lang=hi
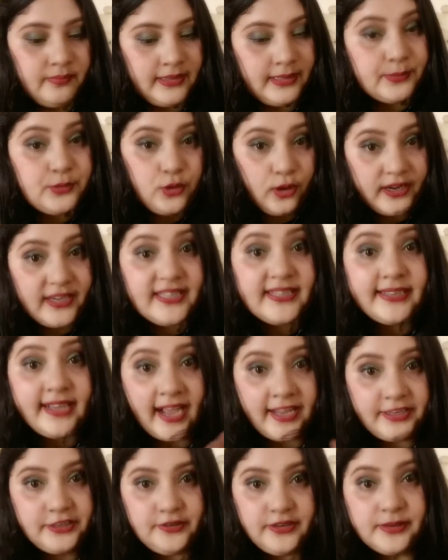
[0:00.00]
मतलब सॉरी
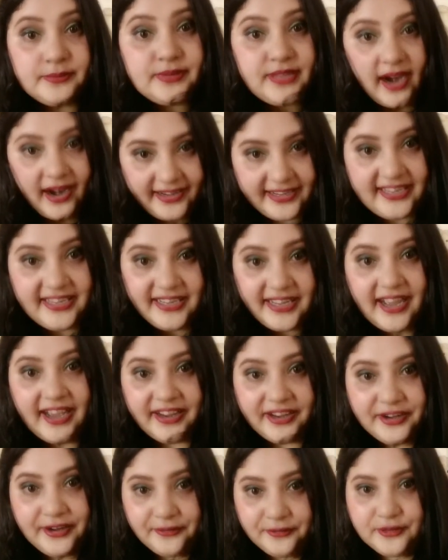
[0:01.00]
कांजीवरम साड़ी का
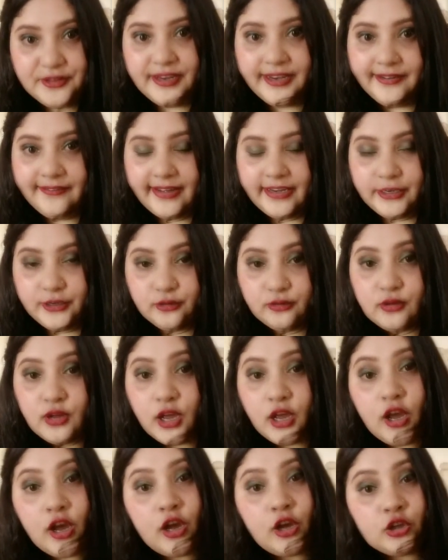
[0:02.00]
एक रिव्यू देने वाली हूँ
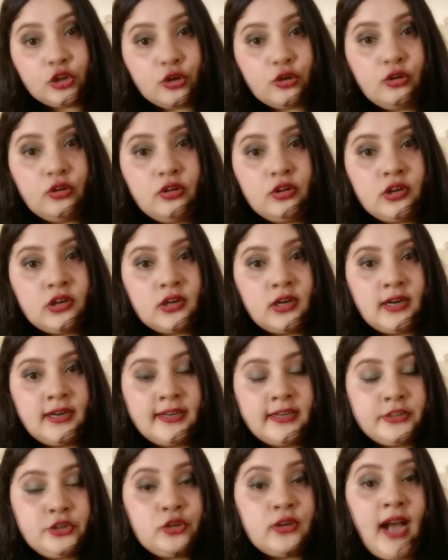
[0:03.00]
तो
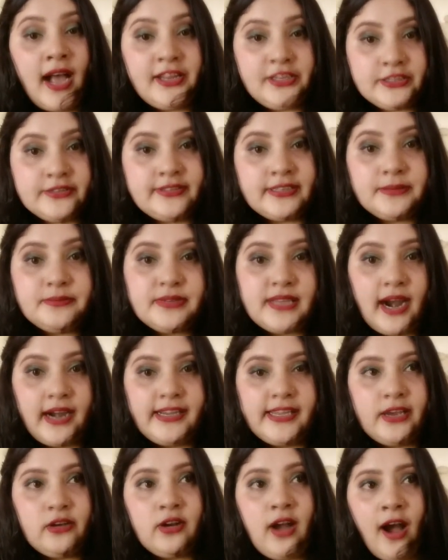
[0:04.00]
जो कांजीवरम
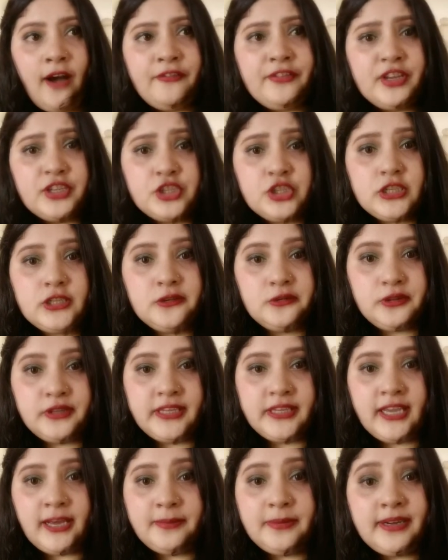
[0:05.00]
साड़ी है काफी अच्छी
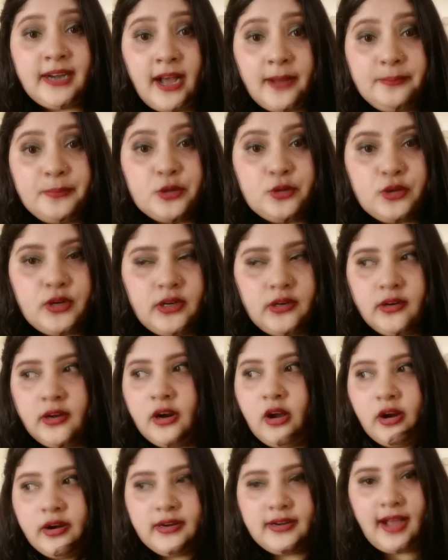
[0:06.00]
होती है आपने नाम भी सुना होगा
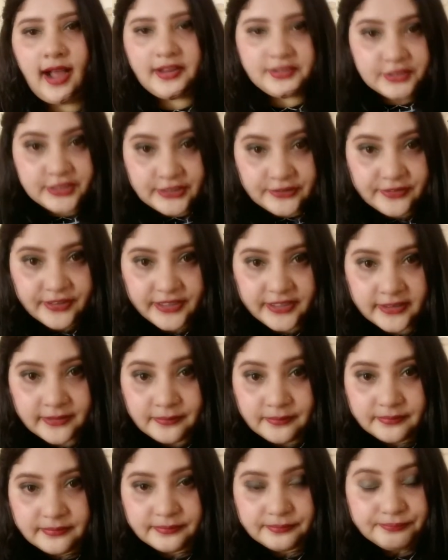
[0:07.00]
और
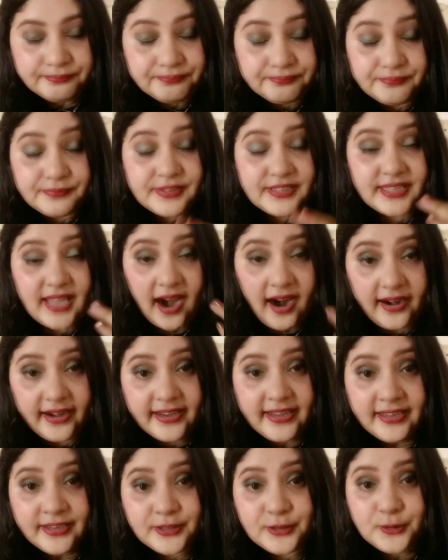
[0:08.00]
कांजीवरम
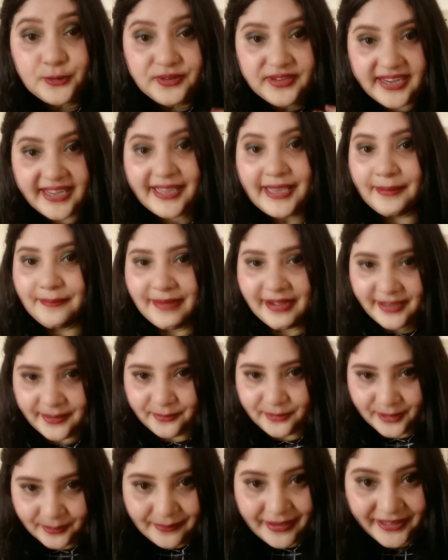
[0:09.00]
साड़ी सुनने के बाद
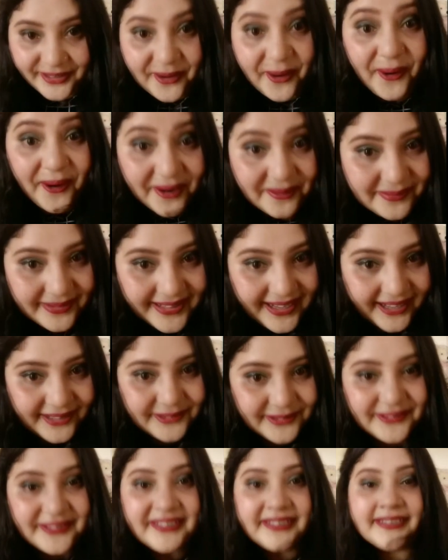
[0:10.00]
आपको एक बात और बता
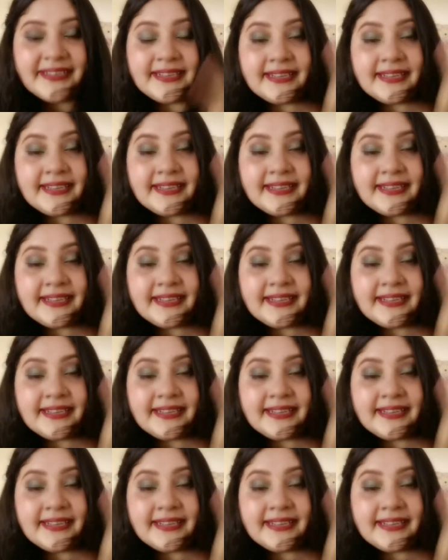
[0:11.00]
दू